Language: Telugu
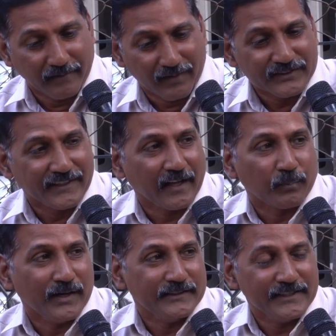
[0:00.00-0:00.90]
వ్యవస్థను
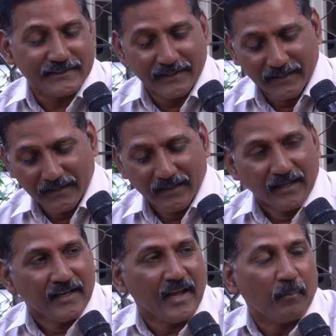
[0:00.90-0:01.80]
ఏర్పాటు చేసి
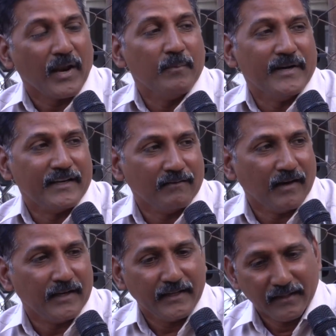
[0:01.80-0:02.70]
ఎంప్లాయ్మెంట్
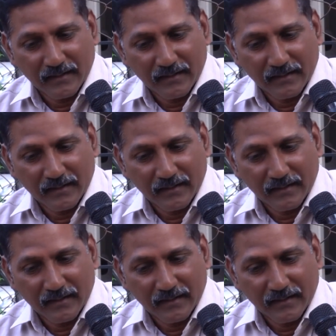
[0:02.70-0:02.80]
ఇవ్వాలి